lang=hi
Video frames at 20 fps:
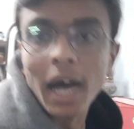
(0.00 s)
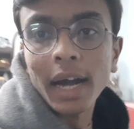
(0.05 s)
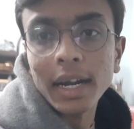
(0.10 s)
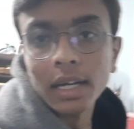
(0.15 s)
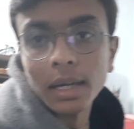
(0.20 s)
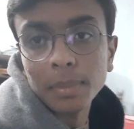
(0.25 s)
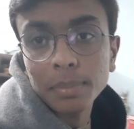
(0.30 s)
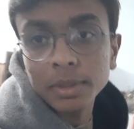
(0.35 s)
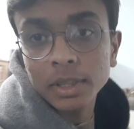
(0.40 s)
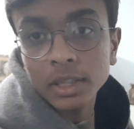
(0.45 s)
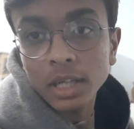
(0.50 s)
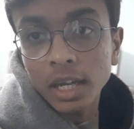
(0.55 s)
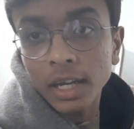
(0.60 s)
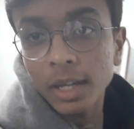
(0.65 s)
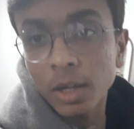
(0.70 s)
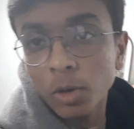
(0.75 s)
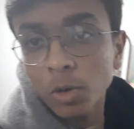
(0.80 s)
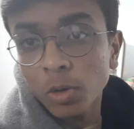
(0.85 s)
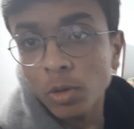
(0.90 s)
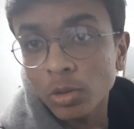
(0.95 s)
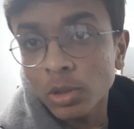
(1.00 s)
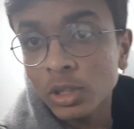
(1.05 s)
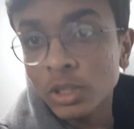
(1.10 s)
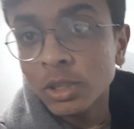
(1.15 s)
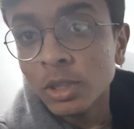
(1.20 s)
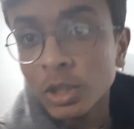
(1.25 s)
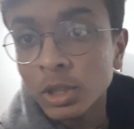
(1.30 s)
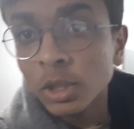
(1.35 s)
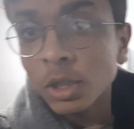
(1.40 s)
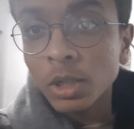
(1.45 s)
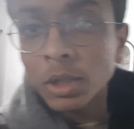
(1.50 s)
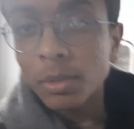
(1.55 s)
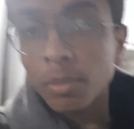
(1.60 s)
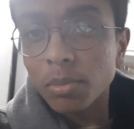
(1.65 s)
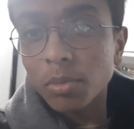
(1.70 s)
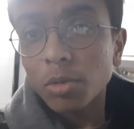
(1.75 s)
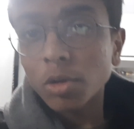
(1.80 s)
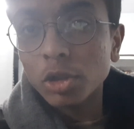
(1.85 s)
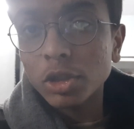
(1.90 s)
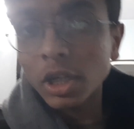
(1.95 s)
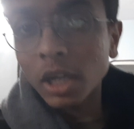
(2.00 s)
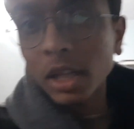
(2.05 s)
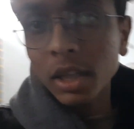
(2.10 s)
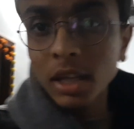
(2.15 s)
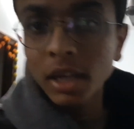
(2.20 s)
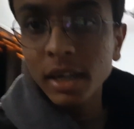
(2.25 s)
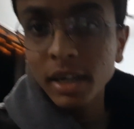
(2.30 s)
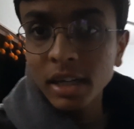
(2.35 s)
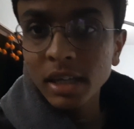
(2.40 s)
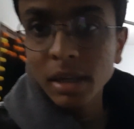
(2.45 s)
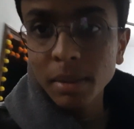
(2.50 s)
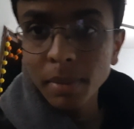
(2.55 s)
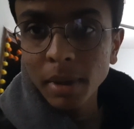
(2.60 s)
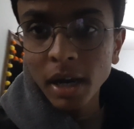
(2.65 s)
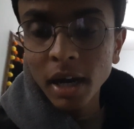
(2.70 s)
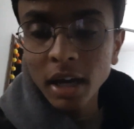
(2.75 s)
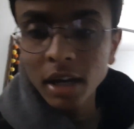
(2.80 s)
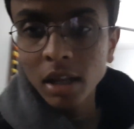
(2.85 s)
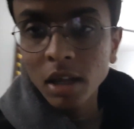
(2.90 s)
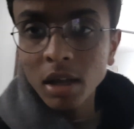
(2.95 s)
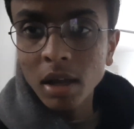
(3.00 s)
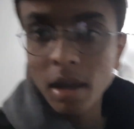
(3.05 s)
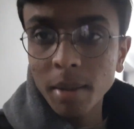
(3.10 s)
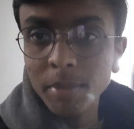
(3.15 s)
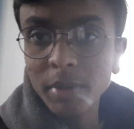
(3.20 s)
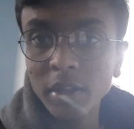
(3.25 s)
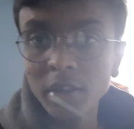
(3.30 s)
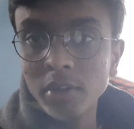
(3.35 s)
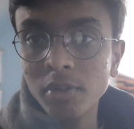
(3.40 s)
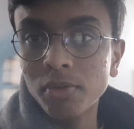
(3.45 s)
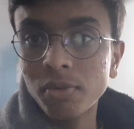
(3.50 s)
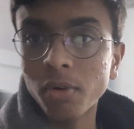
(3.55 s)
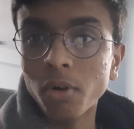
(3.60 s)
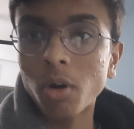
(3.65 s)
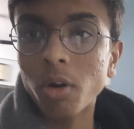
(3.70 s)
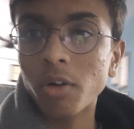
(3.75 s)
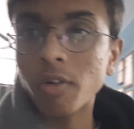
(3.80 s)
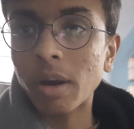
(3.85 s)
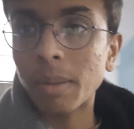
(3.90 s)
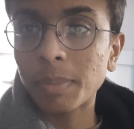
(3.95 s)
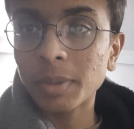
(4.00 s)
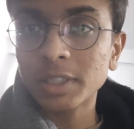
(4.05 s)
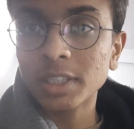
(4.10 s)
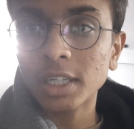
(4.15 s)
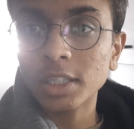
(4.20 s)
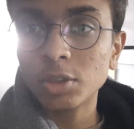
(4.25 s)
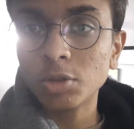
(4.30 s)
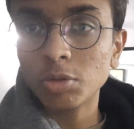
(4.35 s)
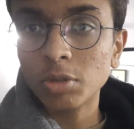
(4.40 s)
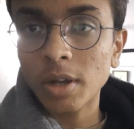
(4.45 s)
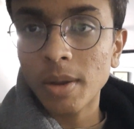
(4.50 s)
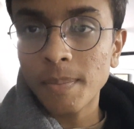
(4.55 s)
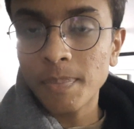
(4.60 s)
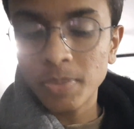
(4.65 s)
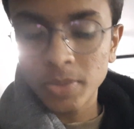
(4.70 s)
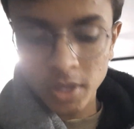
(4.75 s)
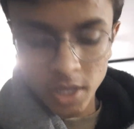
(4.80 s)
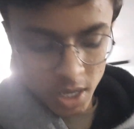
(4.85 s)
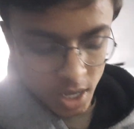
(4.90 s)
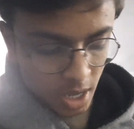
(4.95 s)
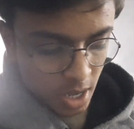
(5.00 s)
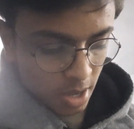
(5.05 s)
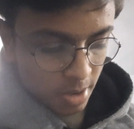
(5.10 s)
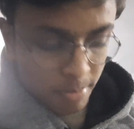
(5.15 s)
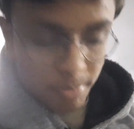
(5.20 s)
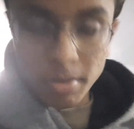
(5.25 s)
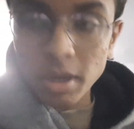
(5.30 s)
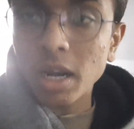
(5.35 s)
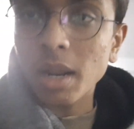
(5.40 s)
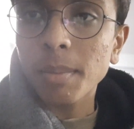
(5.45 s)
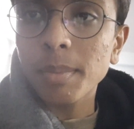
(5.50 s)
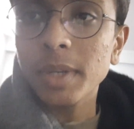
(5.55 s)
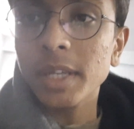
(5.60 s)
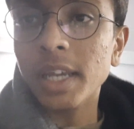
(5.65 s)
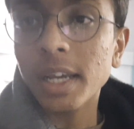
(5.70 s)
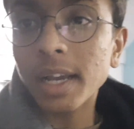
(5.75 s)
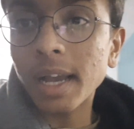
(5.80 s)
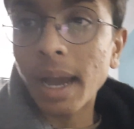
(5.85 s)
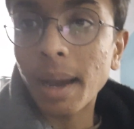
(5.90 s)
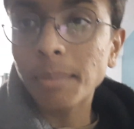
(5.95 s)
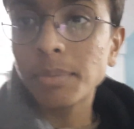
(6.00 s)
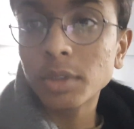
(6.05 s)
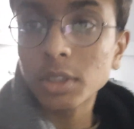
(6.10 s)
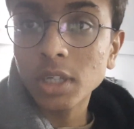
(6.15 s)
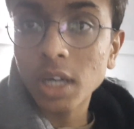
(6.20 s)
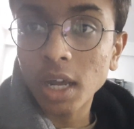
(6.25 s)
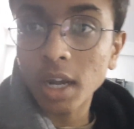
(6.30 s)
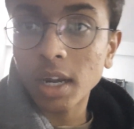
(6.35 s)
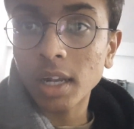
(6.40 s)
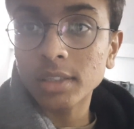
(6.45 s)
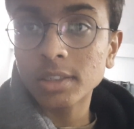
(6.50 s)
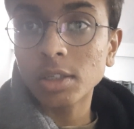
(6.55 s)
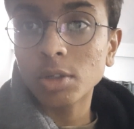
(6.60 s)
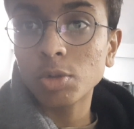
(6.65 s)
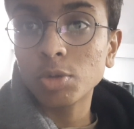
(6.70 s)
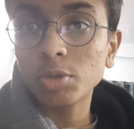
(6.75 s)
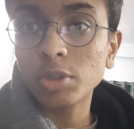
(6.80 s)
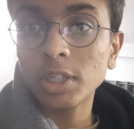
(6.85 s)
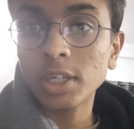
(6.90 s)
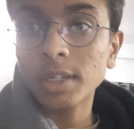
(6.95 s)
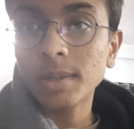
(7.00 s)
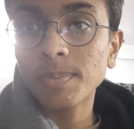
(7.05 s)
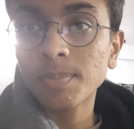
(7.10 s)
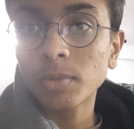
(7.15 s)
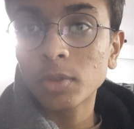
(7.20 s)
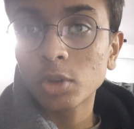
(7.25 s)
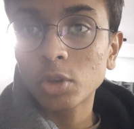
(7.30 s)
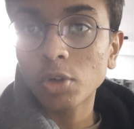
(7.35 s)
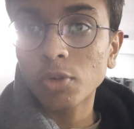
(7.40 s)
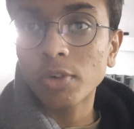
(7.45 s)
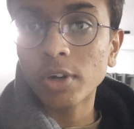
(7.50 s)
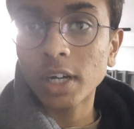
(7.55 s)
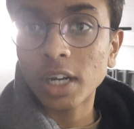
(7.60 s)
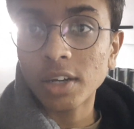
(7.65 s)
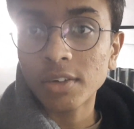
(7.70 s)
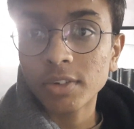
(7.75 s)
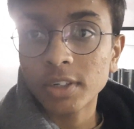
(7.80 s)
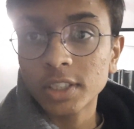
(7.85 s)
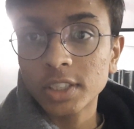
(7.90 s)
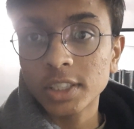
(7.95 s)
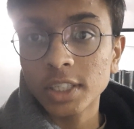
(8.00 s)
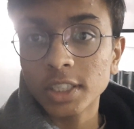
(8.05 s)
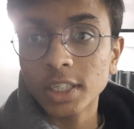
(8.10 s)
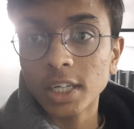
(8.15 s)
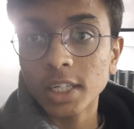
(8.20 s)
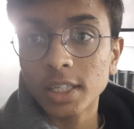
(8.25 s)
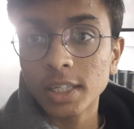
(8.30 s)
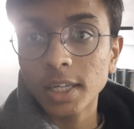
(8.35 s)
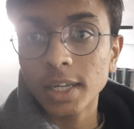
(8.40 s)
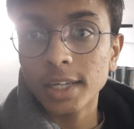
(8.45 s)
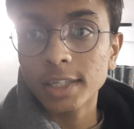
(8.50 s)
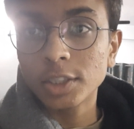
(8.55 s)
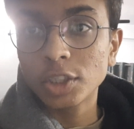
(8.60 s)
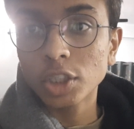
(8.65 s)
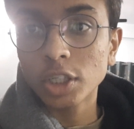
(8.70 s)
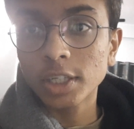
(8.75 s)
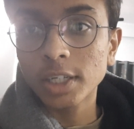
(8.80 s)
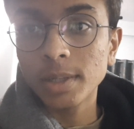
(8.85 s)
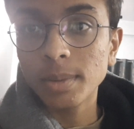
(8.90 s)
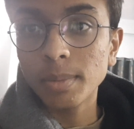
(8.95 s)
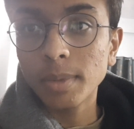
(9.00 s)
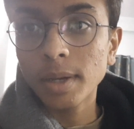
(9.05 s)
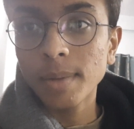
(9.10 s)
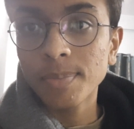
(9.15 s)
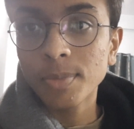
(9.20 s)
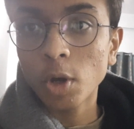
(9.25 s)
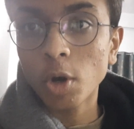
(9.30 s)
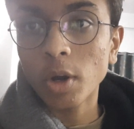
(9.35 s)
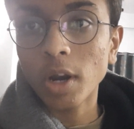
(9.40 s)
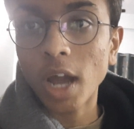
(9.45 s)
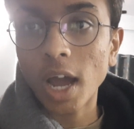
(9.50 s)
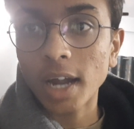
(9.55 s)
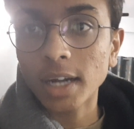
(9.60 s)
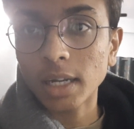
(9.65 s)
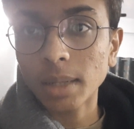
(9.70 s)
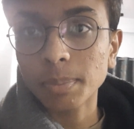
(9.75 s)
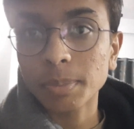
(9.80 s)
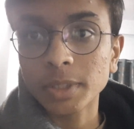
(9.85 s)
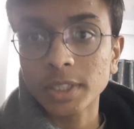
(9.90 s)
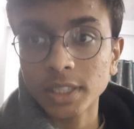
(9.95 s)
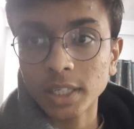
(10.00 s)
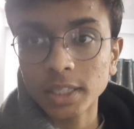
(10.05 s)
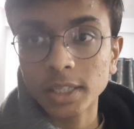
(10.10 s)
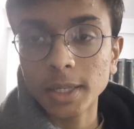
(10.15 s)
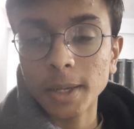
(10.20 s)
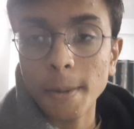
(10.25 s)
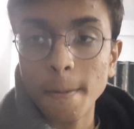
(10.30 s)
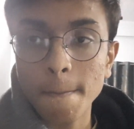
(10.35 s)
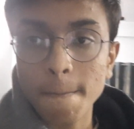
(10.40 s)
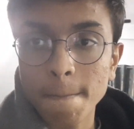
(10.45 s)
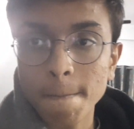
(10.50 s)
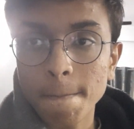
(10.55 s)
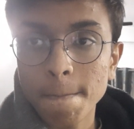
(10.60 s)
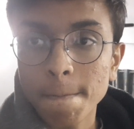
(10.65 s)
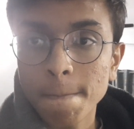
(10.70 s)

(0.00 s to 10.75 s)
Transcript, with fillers: आटा पिसाने को बहुत ज़्यादा ठंडी है बाहर अभी फॉग वापस आ चुका है पर अभी ये काम करना ज़रूरी है तो फटाफट से जाते हैं चक्की में और आटा पिसाते हैं